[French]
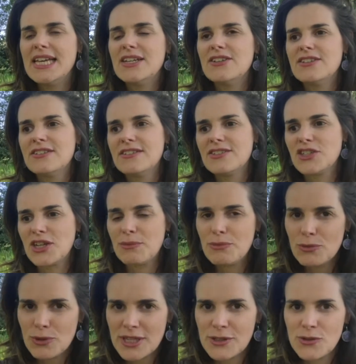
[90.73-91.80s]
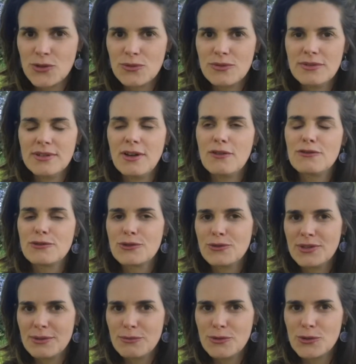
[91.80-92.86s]
Euh, je réponds aux questions en
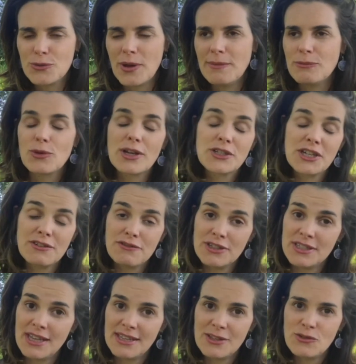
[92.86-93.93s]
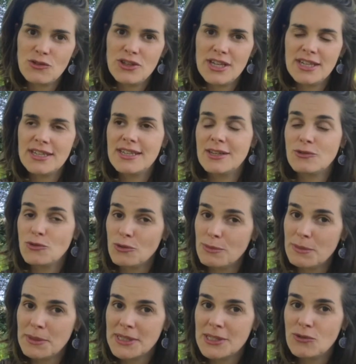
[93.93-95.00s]
fonction des besoins. Donc à chaque fois, c'est un atelier qui a toujours le
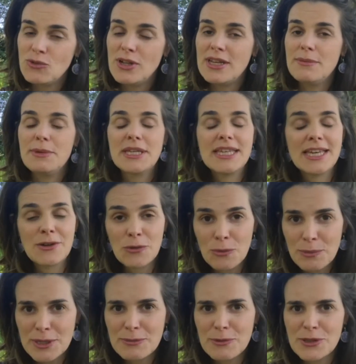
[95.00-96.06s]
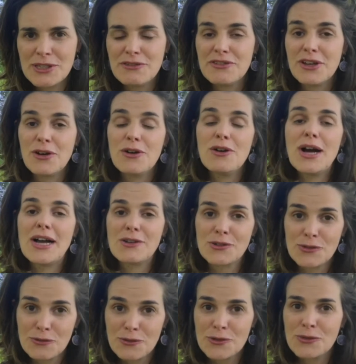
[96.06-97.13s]
même intitulé, mais qui est complètement différent en
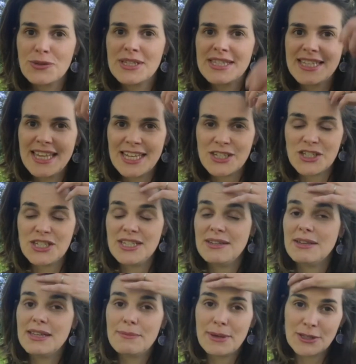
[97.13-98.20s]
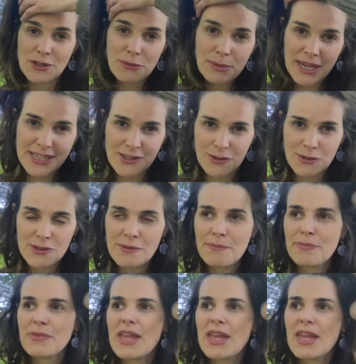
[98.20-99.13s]
fonction des énergies des personnes présentes.